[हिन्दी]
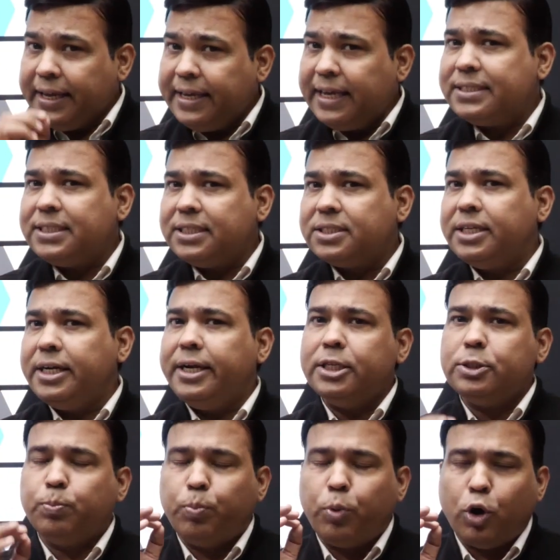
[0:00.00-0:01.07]
ये सिक्सटी
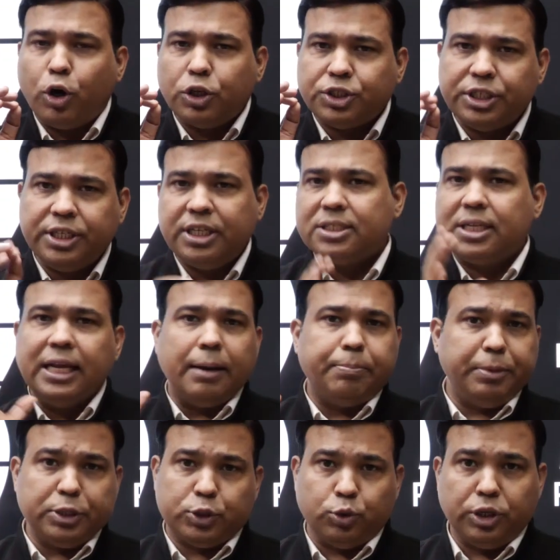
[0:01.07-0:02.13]
डेज बहुत सीरियसली
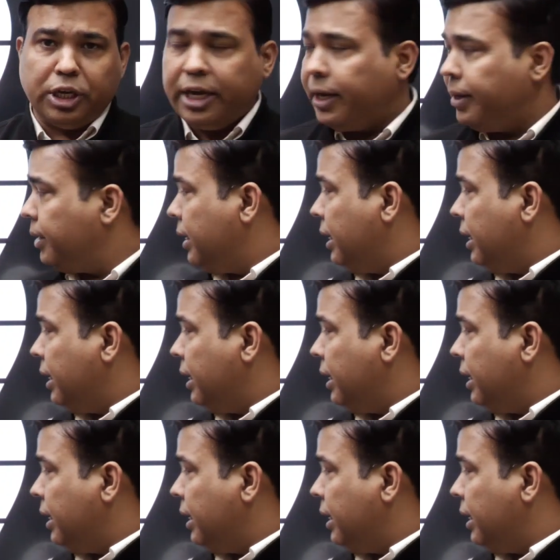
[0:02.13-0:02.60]
आपने सुनना है